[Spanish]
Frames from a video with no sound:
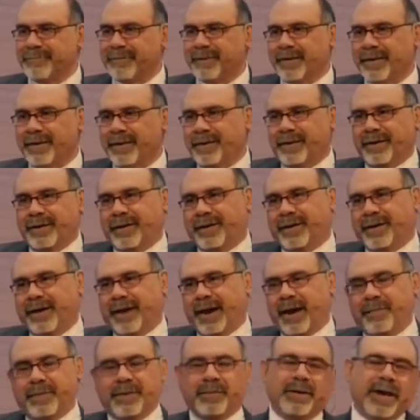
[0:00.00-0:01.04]
La Biblia
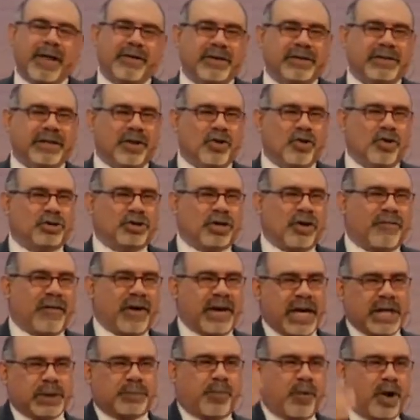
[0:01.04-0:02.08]
dice, no os afanéis por el
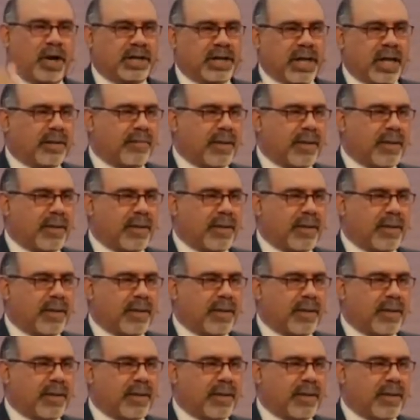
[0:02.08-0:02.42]
día de mañana.